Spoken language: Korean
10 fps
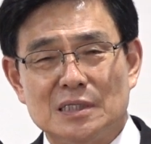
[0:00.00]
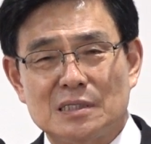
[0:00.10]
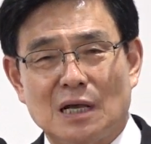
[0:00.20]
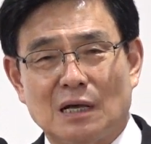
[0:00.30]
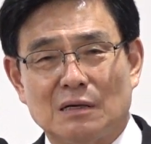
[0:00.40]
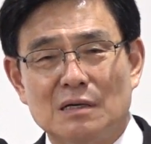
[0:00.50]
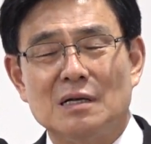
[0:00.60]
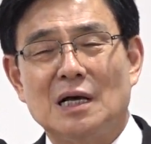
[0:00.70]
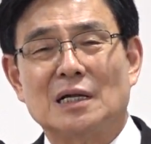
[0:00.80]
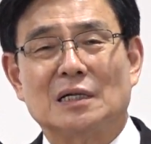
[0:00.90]

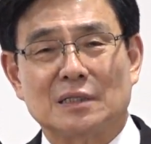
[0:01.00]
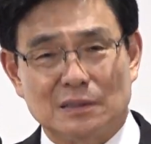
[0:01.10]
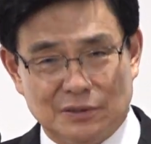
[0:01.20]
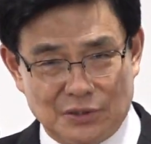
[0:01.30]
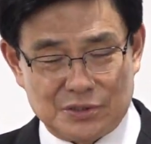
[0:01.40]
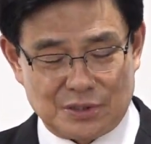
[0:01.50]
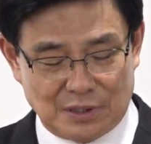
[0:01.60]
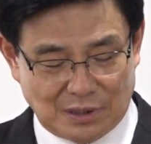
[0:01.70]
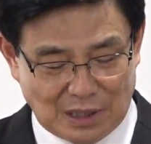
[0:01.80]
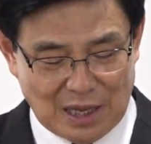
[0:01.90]
이삭을 하나님께
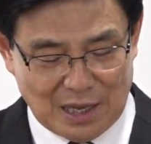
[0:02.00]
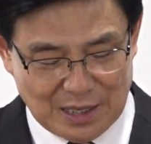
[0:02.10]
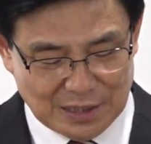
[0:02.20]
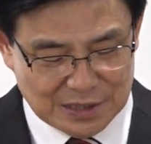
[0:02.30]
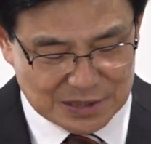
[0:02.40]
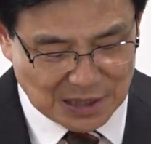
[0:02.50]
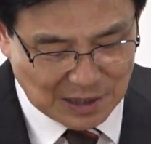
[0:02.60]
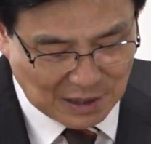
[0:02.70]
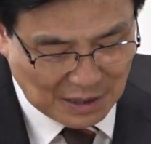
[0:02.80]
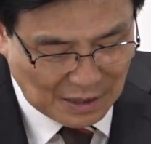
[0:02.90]
드렸을 때
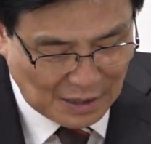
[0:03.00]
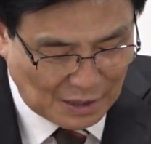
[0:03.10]
이제